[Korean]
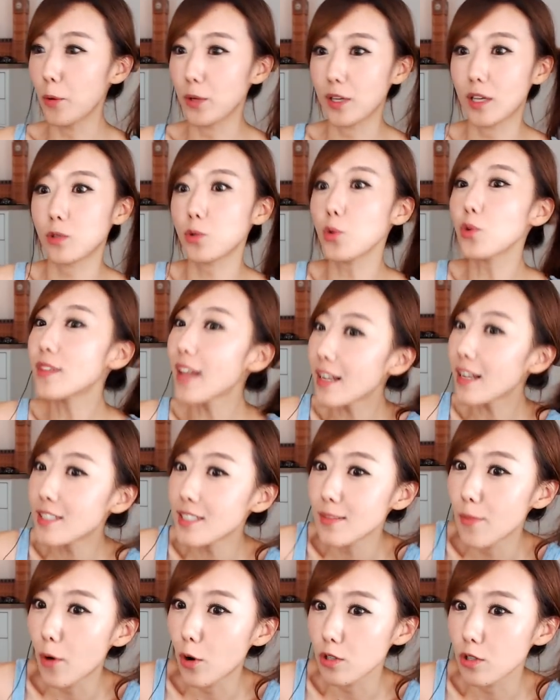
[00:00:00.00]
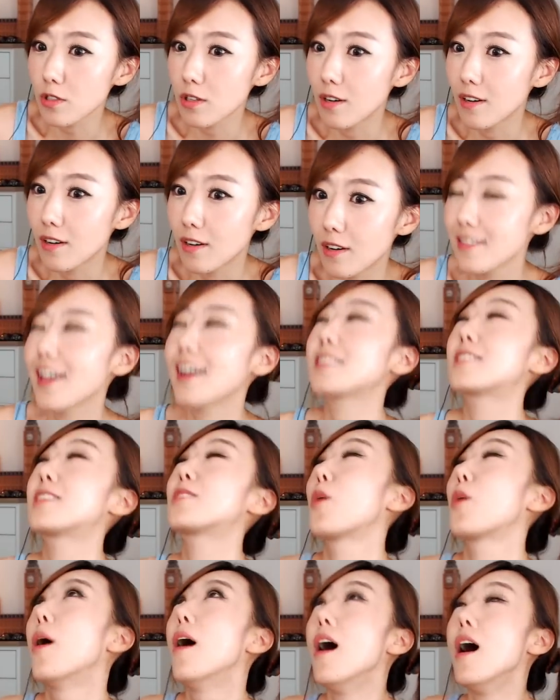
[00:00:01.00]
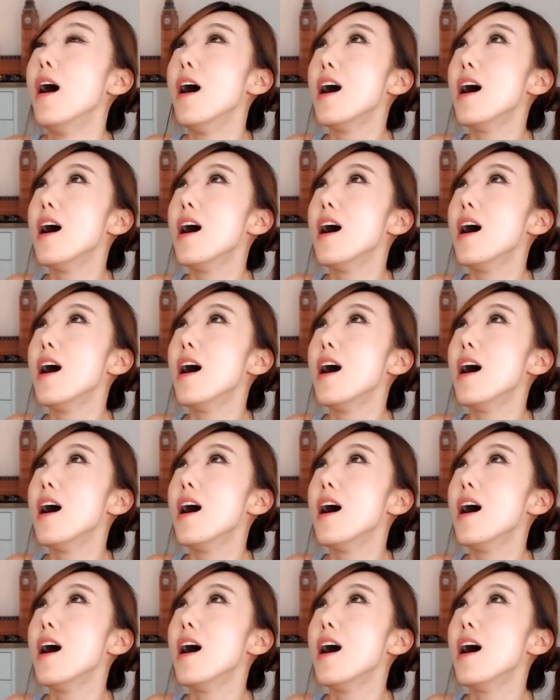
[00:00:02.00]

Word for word: 보니까 또 딱지를 먹었어 내가 진짜